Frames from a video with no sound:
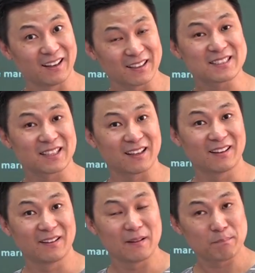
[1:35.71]
그치?
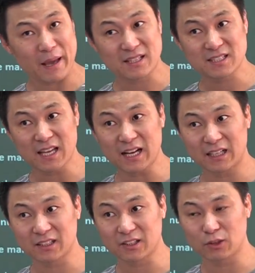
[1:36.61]

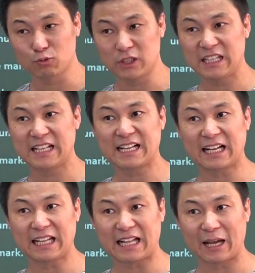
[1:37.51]
100세라는 건 우리
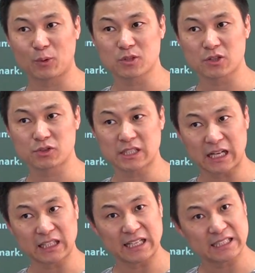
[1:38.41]
인간의 나이로 쳤을 때
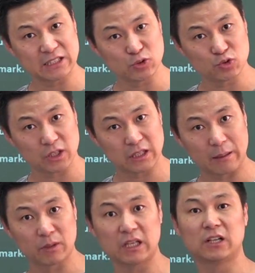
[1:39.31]
상당히 큰 수기
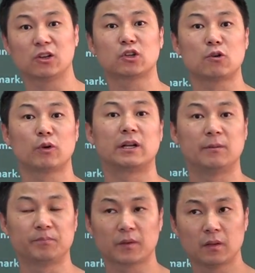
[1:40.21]
때문에 이런
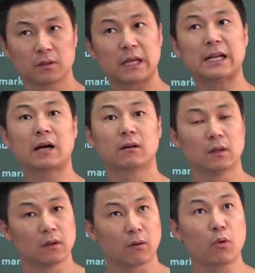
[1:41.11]
경우에는
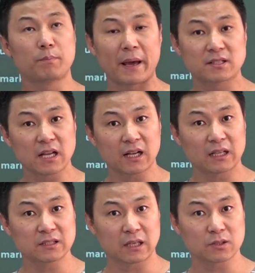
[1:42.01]
대략 거의
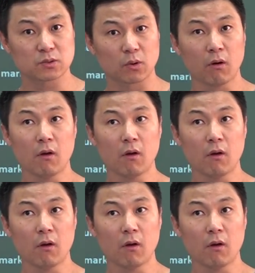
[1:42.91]
100살까지 사셨어요.